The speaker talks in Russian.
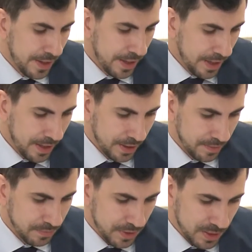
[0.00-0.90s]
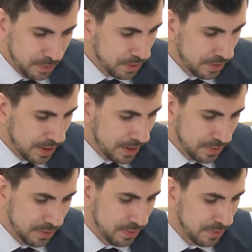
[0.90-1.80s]
или транспортную
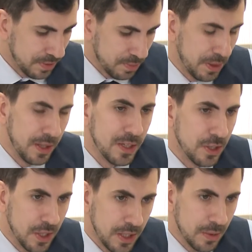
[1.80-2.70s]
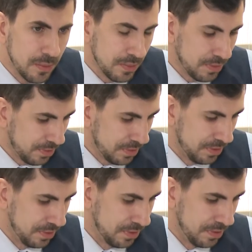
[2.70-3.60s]
карту с приложением,
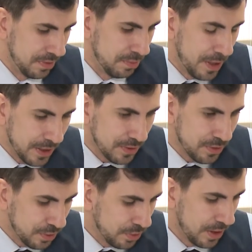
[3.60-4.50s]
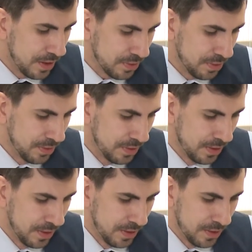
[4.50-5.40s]
э, банковскую карту,
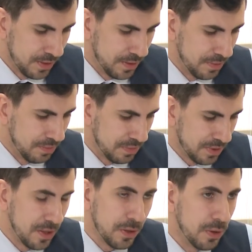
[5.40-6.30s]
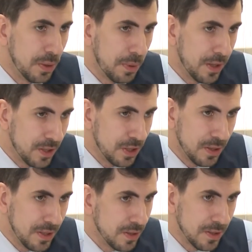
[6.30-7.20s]
Эм, с электронным
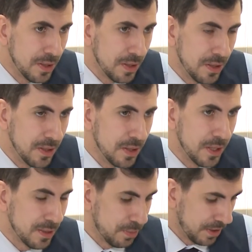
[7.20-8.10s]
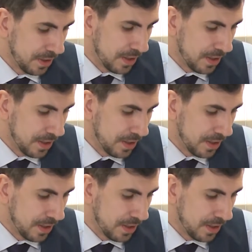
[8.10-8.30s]
приложением единой, единой транспортной